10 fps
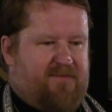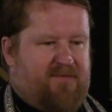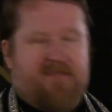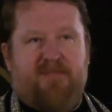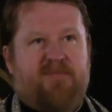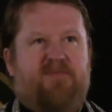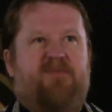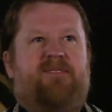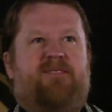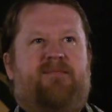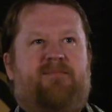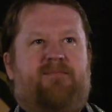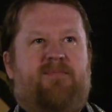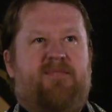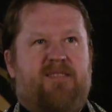у нас не будет.
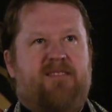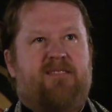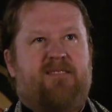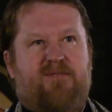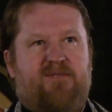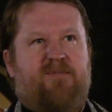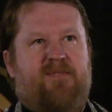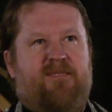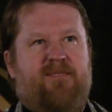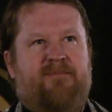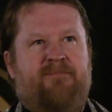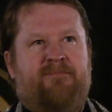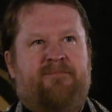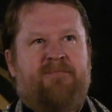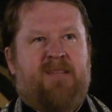Мы все здесь собраны.
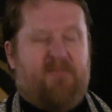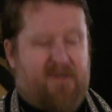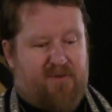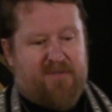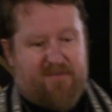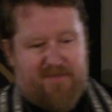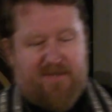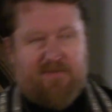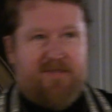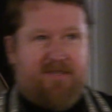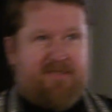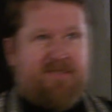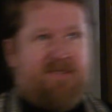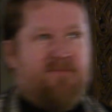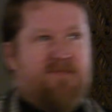И приходим домой, и
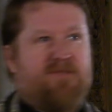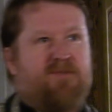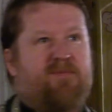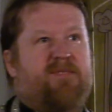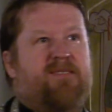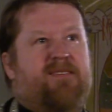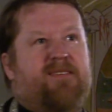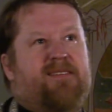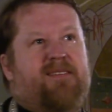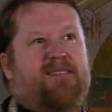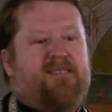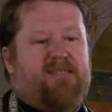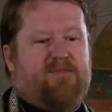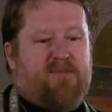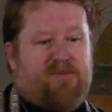там мы собраны.
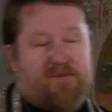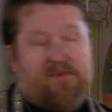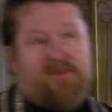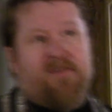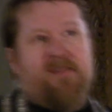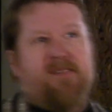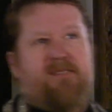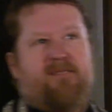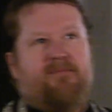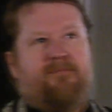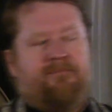Мы друг друга есть.